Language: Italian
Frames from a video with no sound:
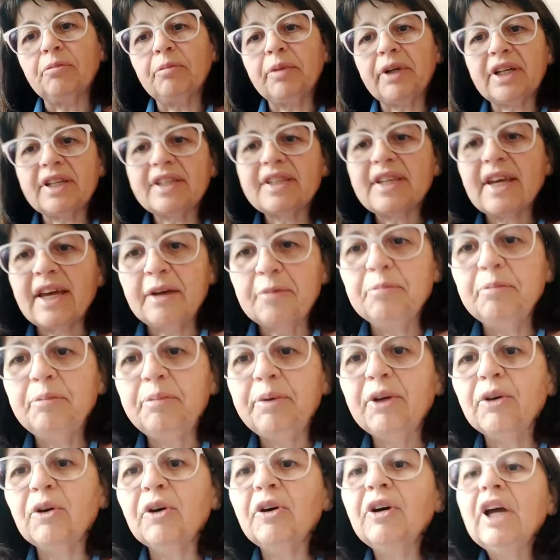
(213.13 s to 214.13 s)
per
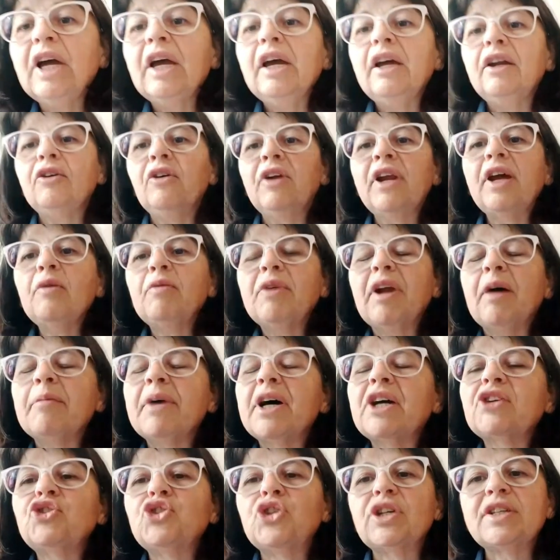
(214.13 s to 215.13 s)
esempio, non è una
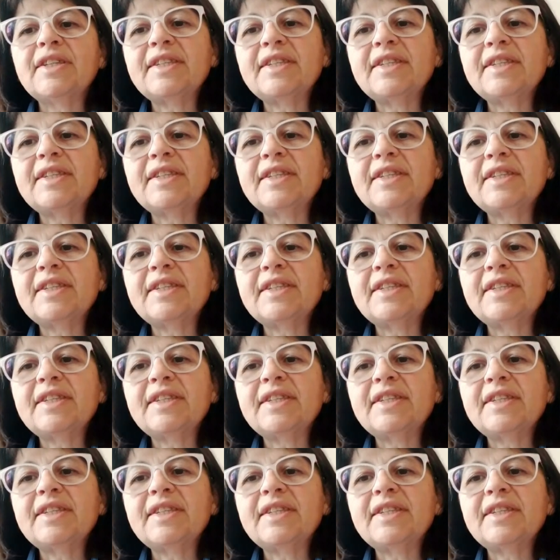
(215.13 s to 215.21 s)
marcia